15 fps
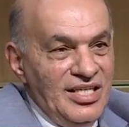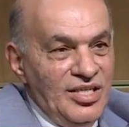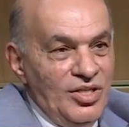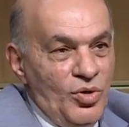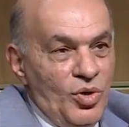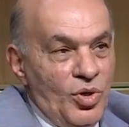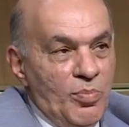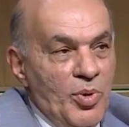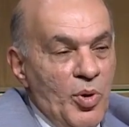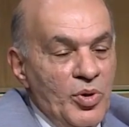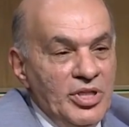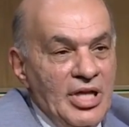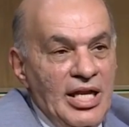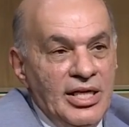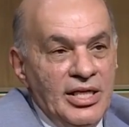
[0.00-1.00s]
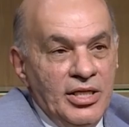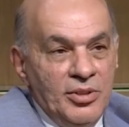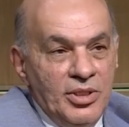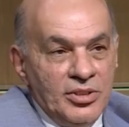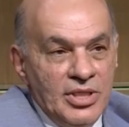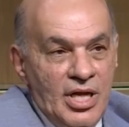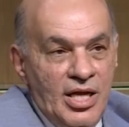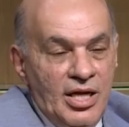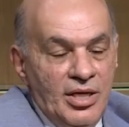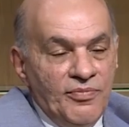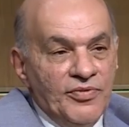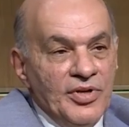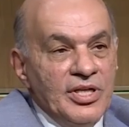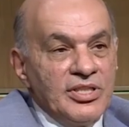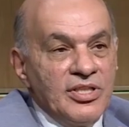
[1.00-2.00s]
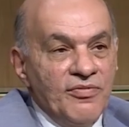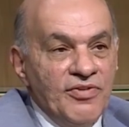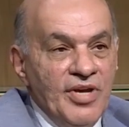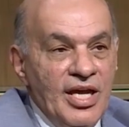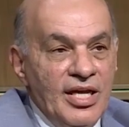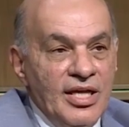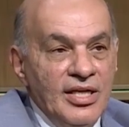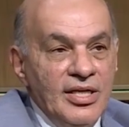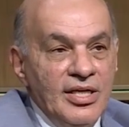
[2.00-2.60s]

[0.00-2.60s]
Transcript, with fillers: لأوروبا وده اللي ظهر في الاتفاق